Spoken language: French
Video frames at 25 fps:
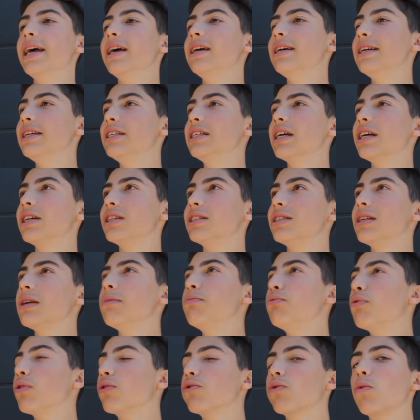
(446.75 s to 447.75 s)
et j'ai acheté
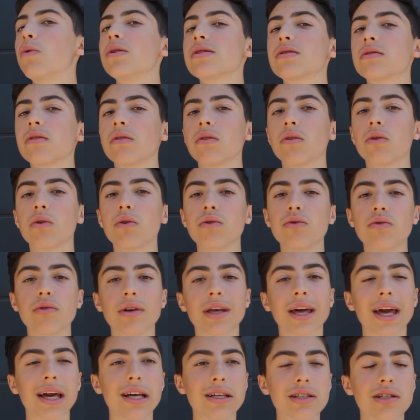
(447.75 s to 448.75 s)
pour 300 euros de
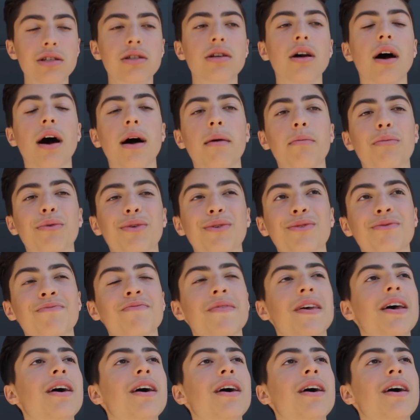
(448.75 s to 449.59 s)
crédit à Beau.